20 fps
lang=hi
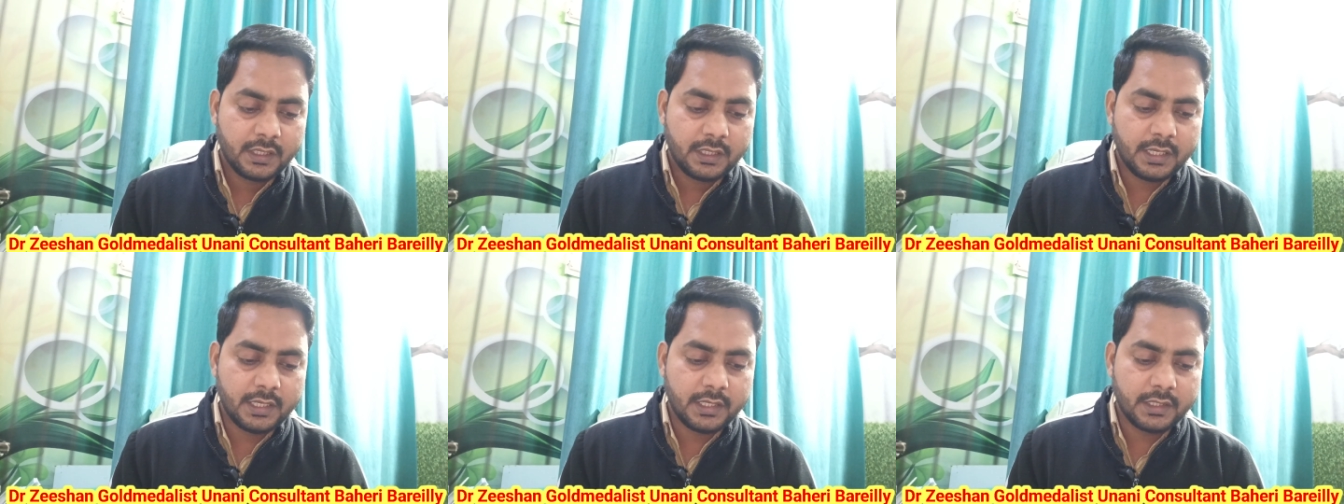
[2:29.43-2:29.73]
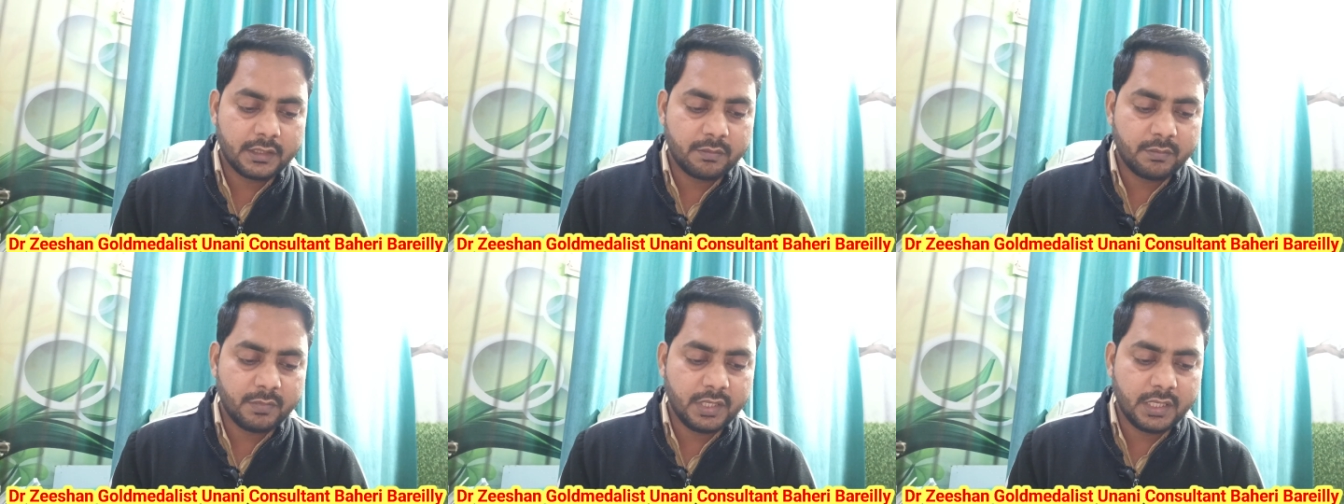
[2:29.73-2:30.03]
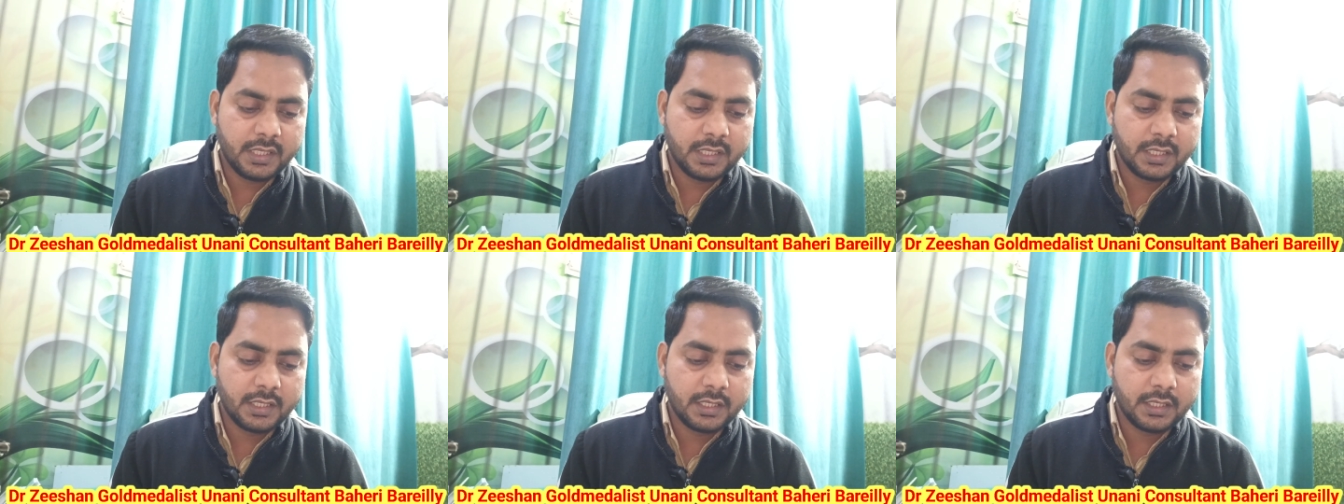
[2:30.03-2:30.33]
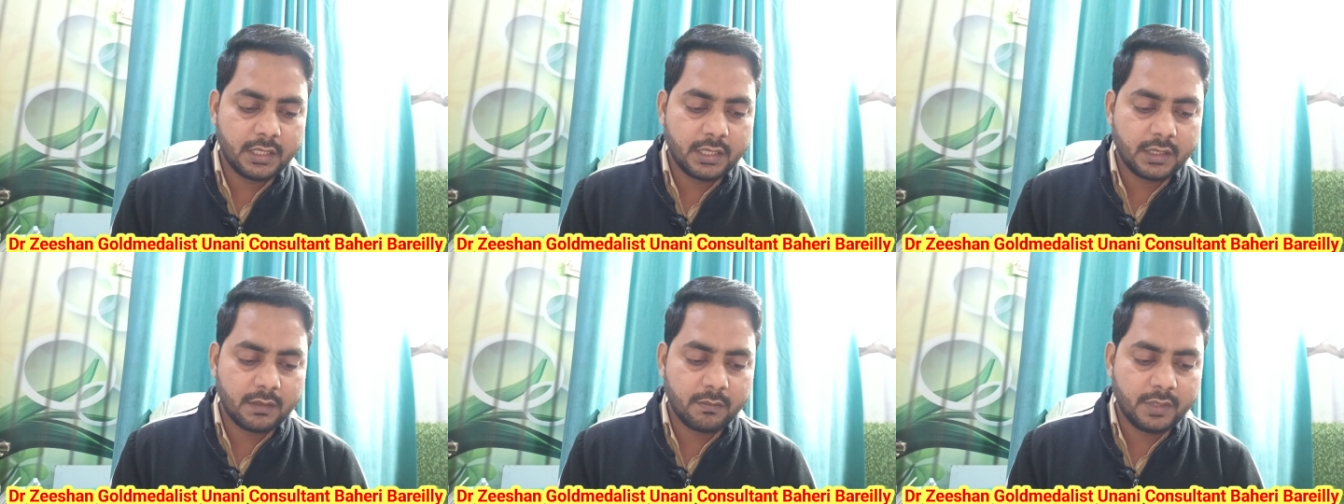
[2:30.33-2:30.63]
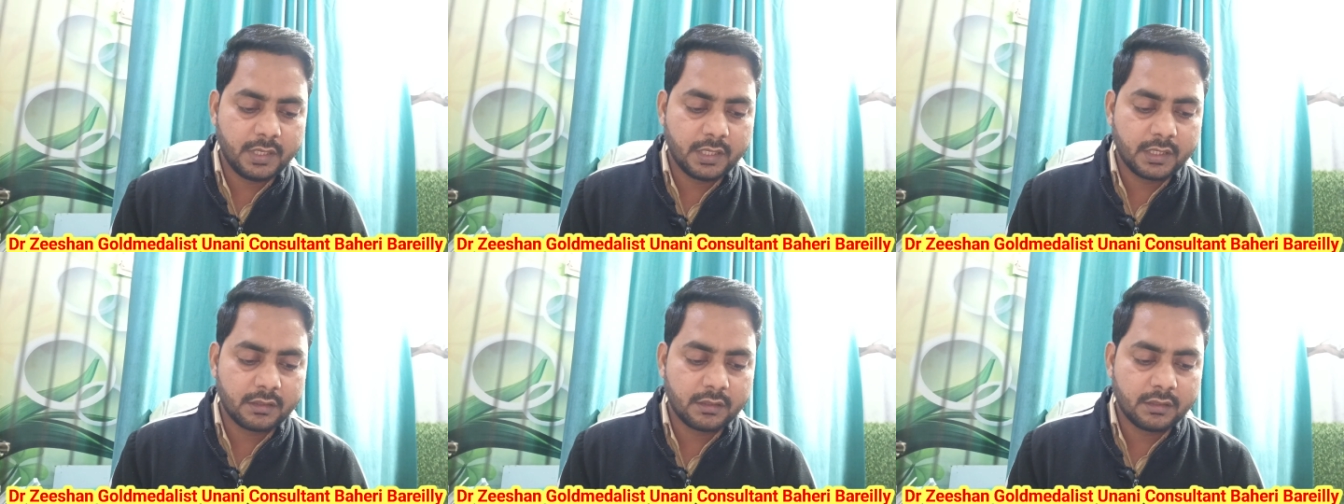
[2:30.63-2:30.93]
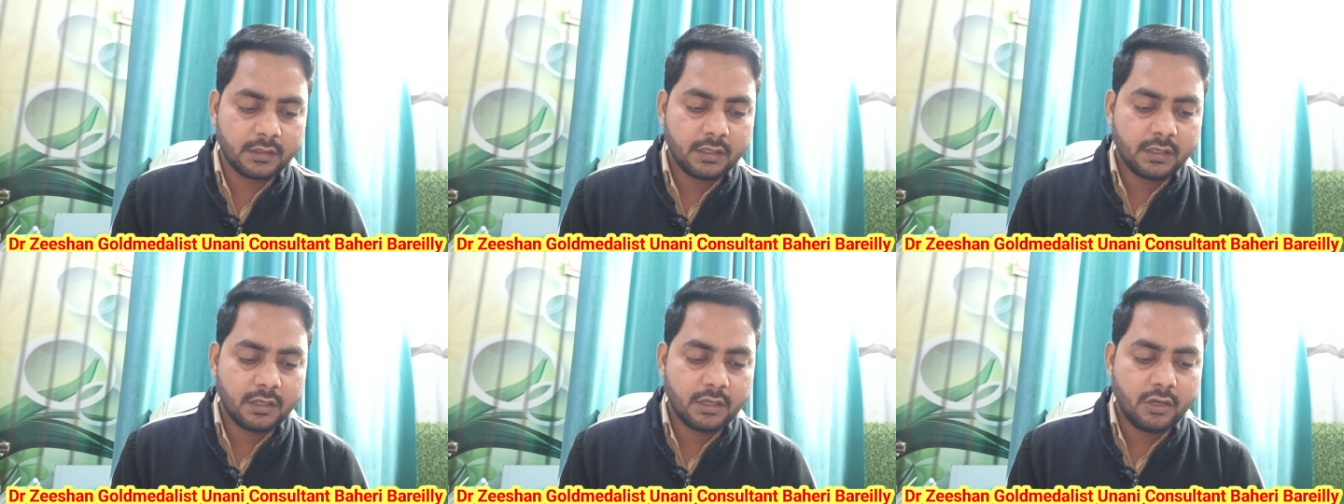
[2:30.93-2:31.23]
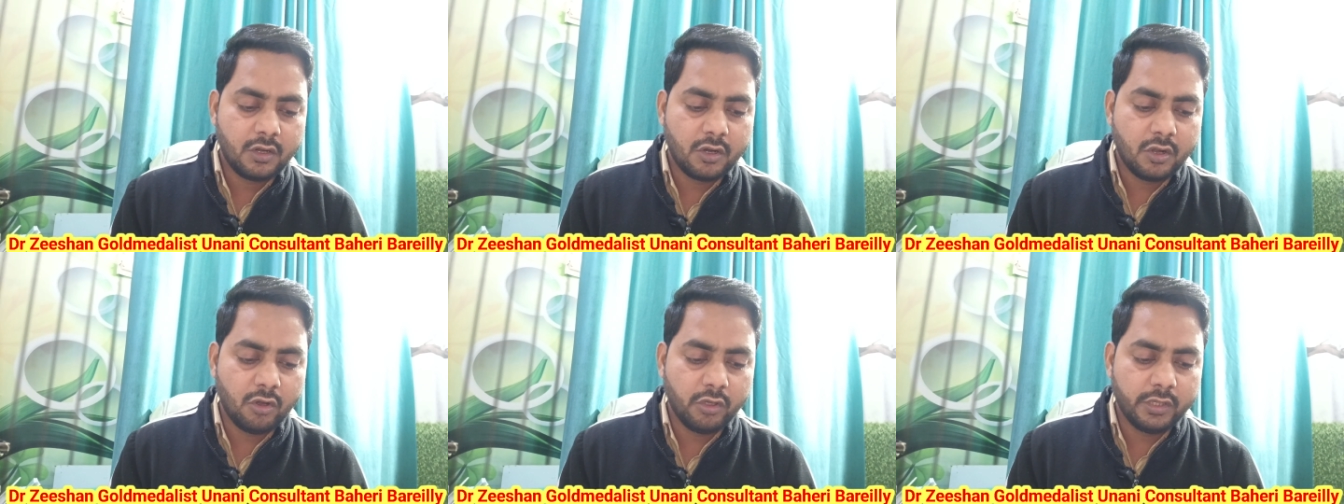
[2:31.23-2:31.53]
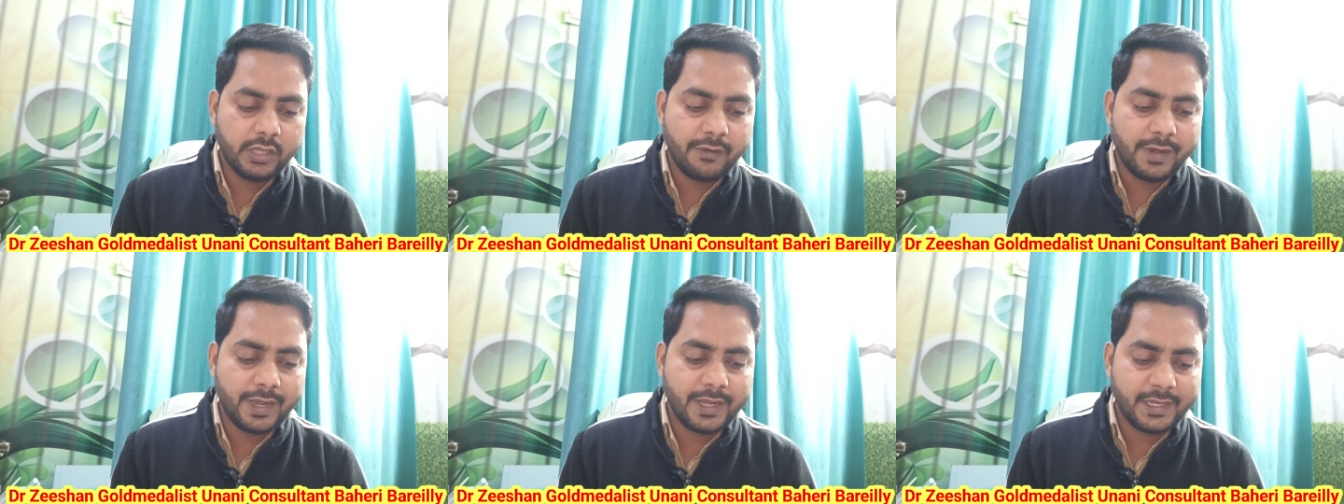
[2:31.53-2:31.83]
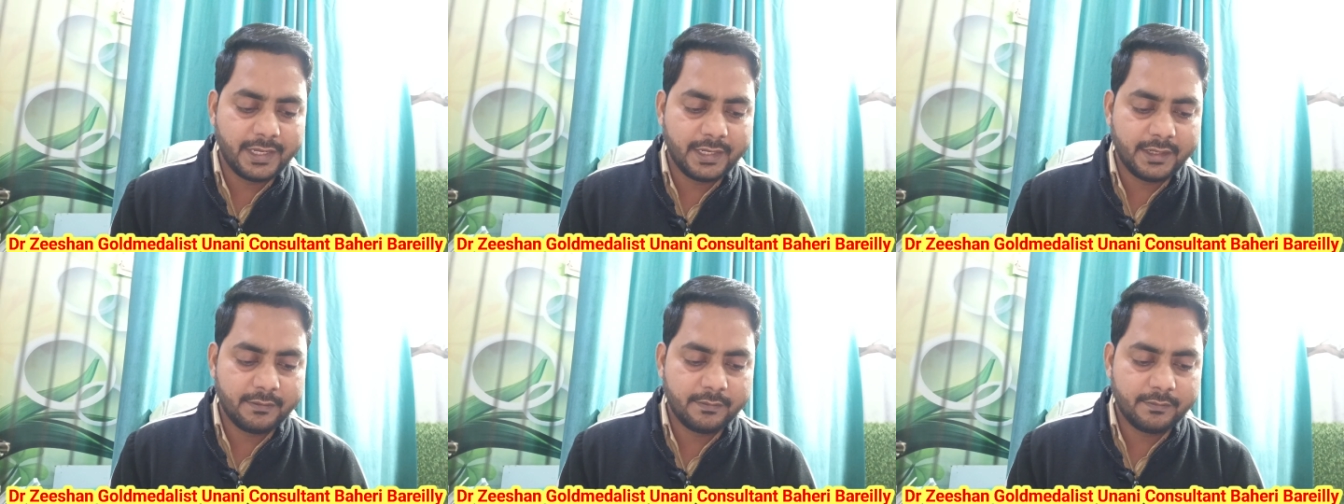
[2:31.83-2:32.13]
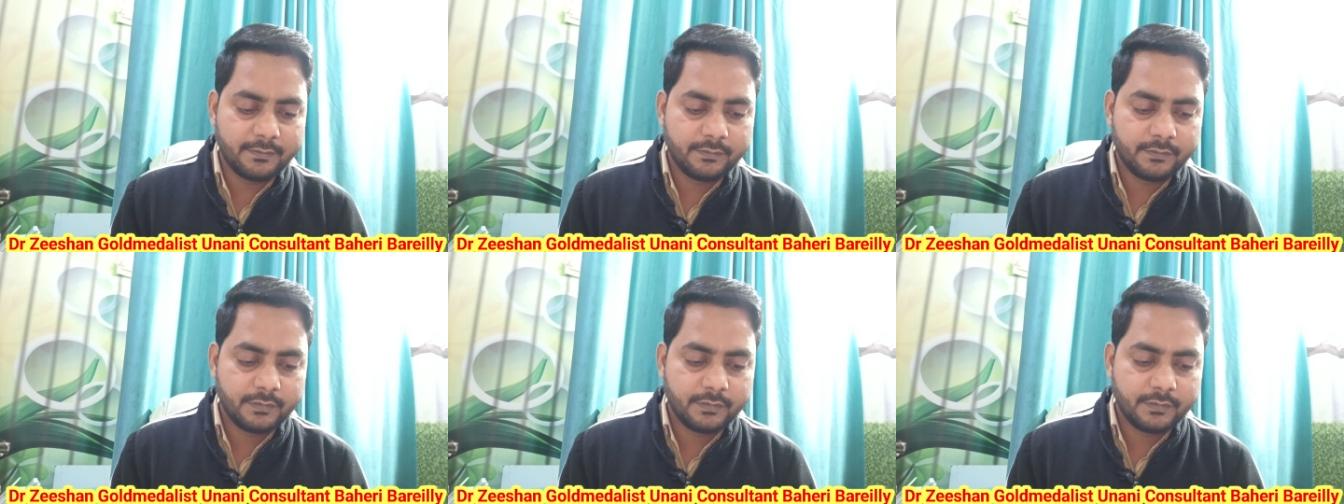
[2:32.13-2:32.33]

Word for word: ये इसमें लगभग नौ दवाएं हैं